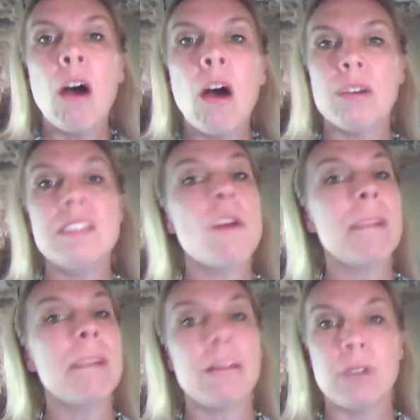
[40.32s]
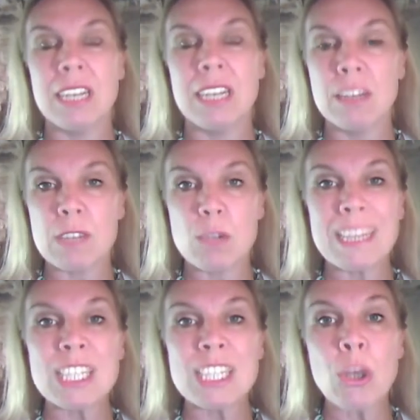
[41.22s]
und die soll man dann von irgendwas
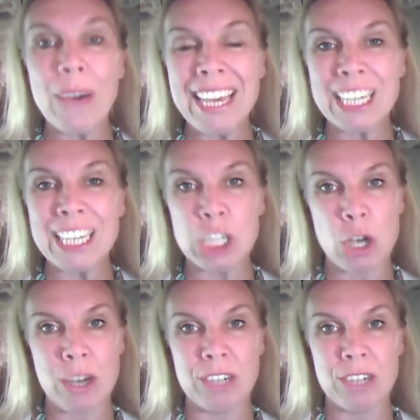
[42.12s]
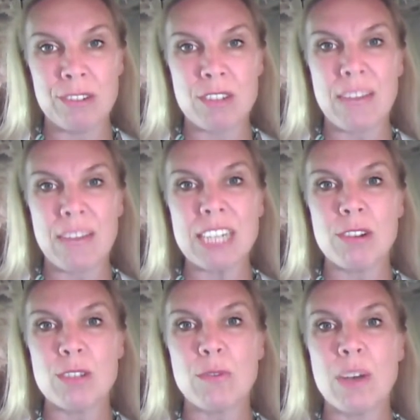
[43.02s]
überzeugen können und so weiter
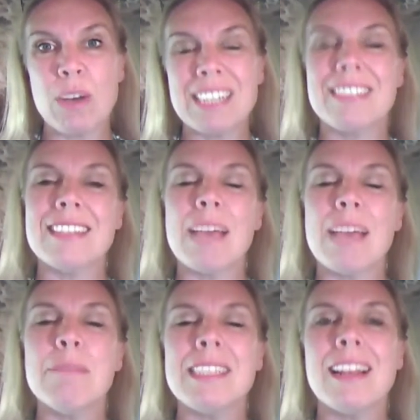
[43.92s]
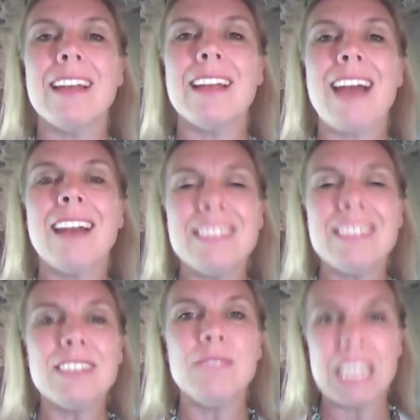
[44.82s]
und so fort. Das ist ein bisschen ein
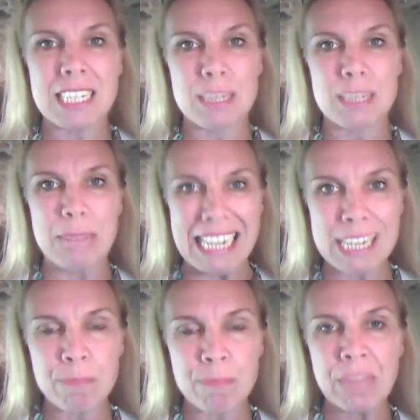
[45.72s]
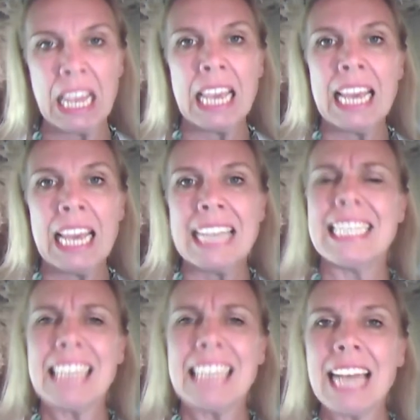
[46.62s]
antiquiertes Bild.
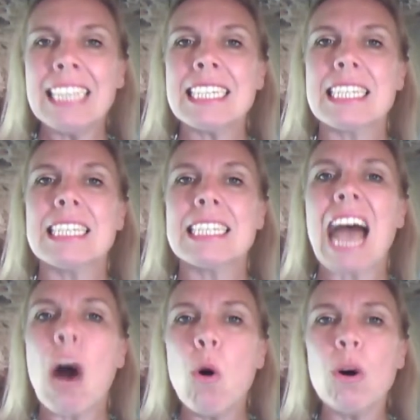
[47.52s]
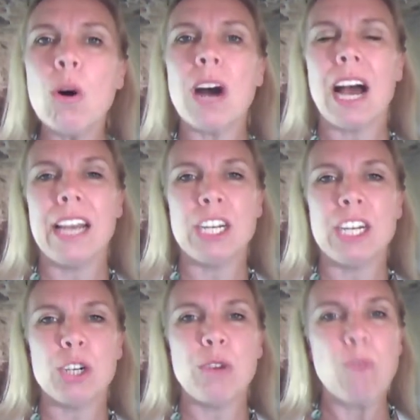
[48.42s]
Sicherlich ist es auch
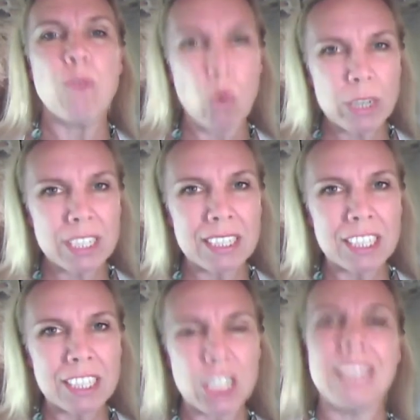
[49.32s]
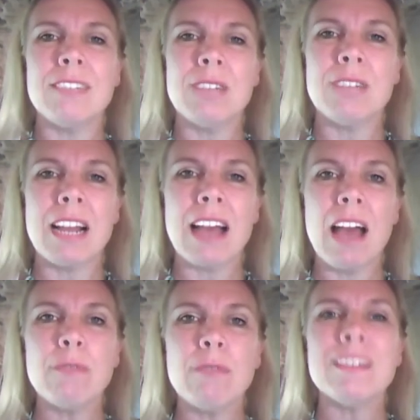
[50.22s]
eine Quote schlicht und
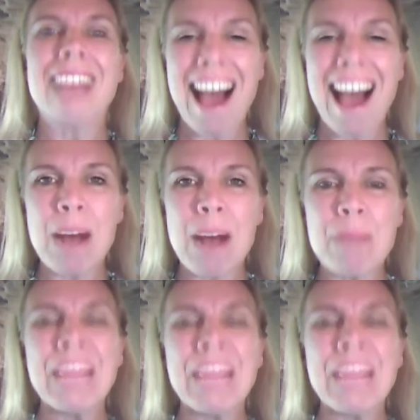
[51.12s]
ergreifend, aber